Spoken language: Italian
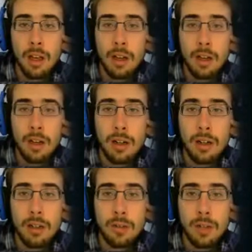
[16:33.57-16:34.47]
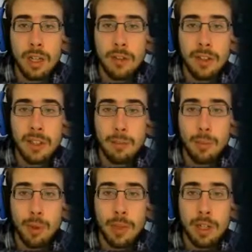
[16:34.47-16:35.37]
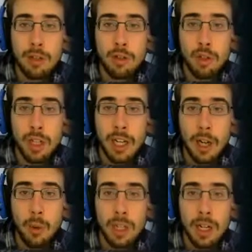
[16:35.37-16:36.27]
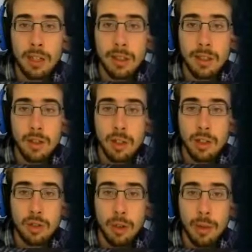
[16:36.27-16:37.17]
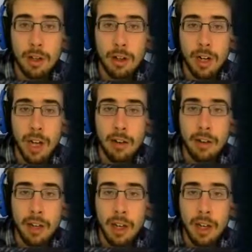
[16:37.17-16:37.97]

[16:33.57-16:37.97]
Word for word: eh, una difesa in più ma non ce n'è qui nella stazione su Omicron Lyrie